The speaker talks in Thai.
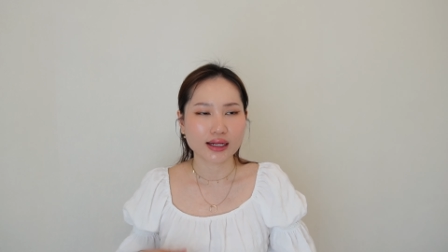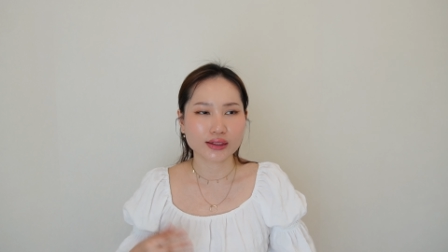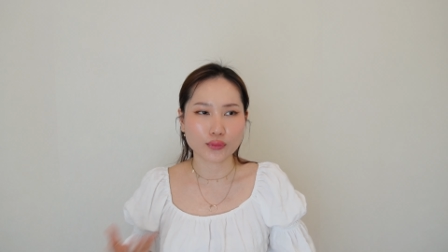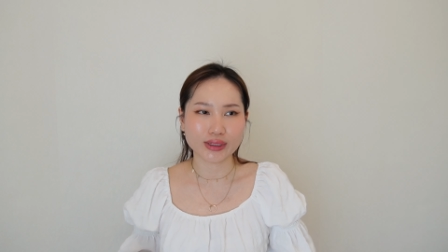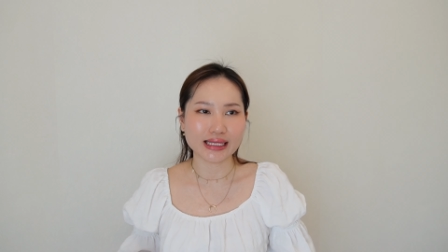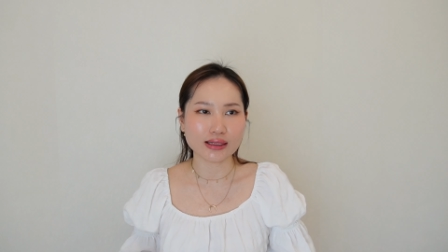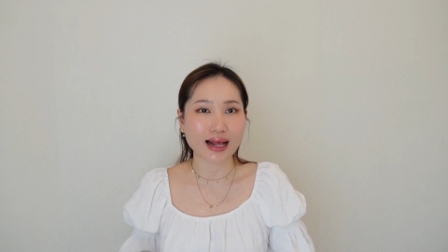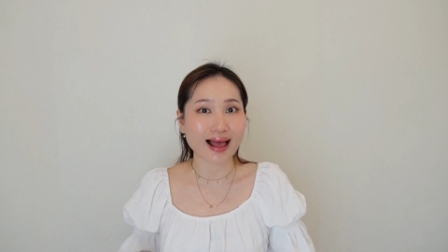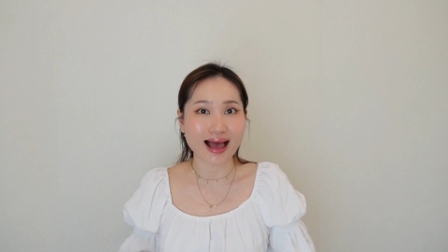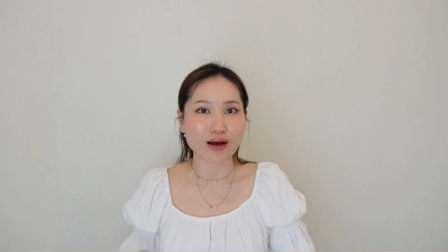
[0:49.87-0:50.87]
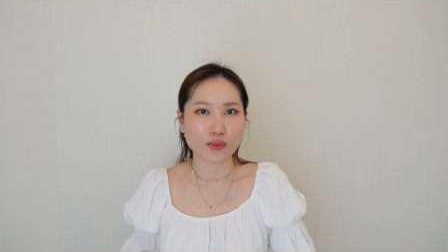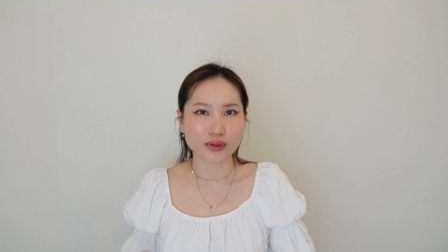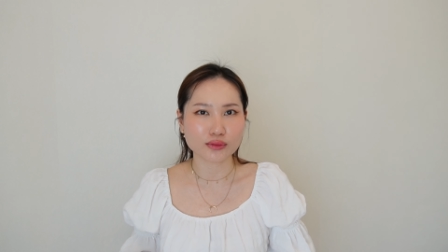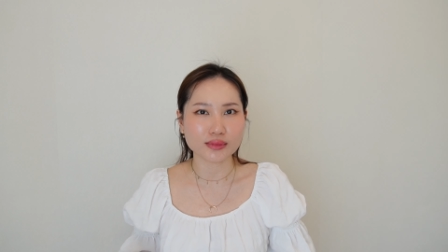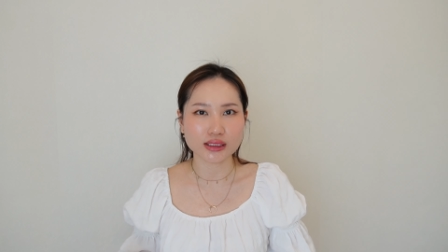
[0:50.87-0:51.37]
เดี๋ยวนี้ข่าวมั
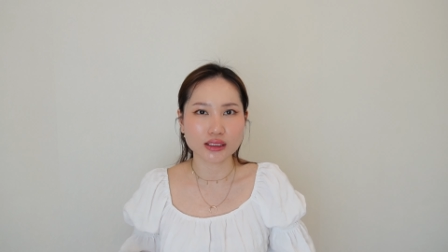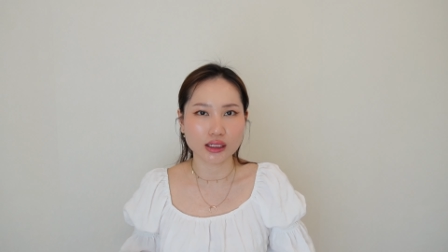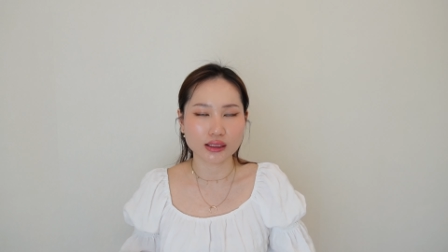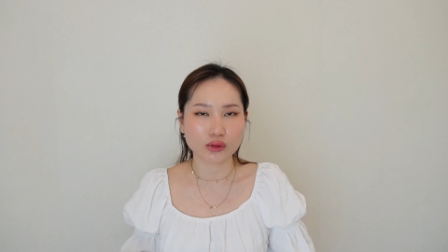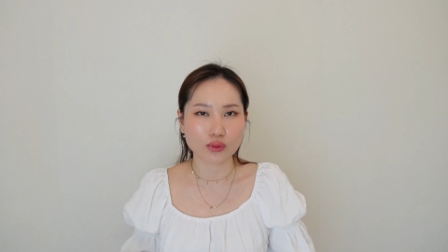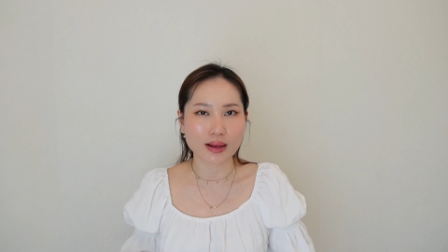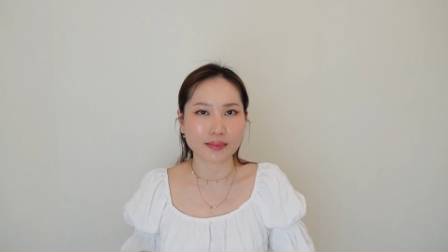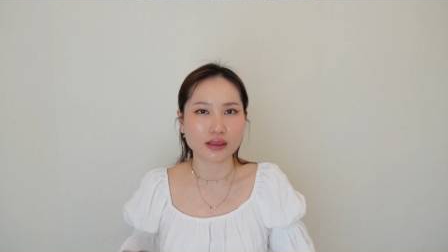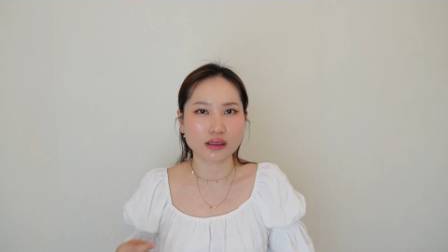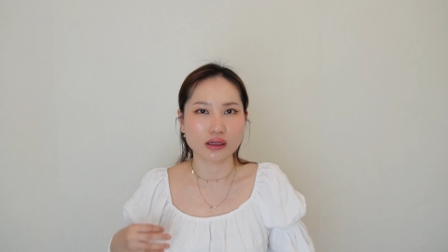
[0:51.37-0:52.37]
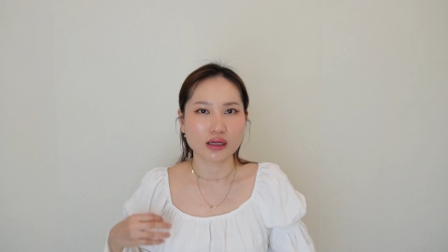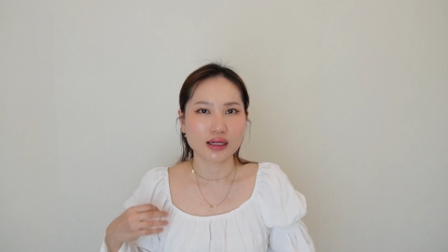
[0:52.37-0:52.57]
นก็มีเยอะเนอะว่าแบบเออ